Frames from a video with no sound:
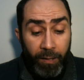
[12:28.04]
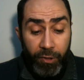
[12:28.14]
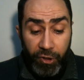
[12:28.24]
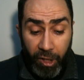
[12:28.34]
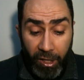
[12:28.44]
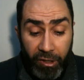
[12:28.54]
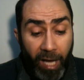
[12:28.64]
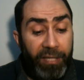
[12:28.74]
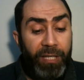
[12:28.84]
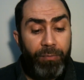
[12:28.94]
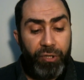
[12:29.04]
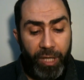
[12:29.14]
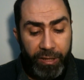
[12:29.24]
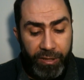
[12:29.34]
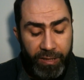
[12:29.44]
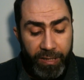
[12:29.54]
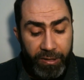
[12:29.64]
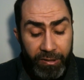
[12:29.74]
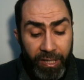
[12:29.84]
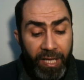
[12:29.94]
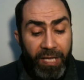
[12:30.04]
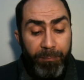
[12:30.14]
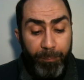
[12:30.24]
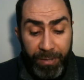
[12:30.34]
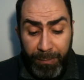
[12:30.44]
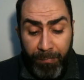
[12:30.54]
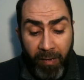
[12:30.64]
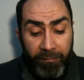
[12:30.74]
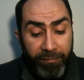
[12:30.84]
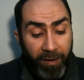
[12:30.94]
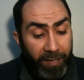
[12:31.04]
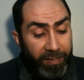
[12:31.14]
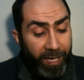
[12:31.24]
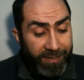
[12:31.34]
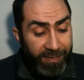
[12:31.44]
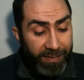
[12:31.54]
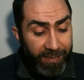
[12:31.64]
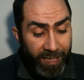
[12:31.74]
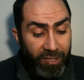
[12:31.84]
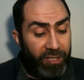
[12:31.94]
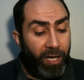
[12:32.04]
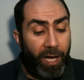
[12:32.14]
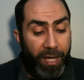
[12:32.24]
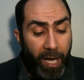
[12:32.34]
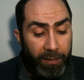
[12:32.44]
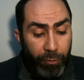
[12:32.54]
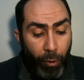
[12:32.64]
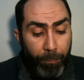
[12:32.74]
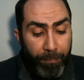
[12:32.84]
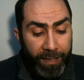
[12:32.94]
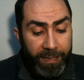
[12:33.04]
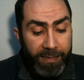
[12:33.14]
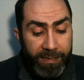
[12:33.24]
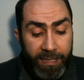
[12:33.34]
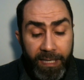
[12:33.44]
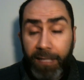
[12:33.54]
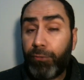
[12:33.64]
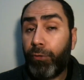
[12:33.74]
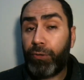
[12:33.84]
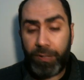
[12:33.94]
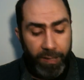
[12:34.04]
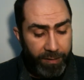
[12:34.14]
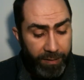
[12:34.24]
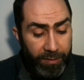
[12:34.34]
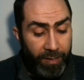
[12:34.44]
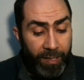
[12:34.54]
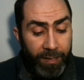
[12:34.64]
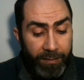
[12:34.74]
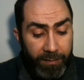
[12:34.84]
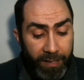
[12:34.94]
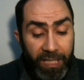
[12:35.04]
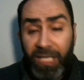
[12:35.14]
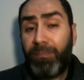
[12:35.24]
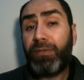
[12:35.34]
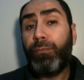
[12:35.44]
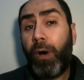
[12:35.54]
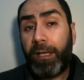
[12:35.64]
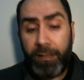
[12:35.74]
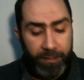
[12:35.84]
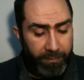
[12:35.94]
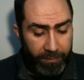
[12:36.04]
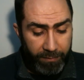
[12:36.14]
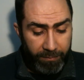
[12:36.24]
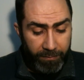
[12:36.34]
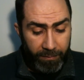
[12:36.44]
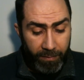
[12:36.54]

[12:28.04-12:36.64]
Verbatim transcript: Şeytan gibi şahısların bir menfaati hasisi için ayağını öpmekle zillet gösterir, deni bir muannittir.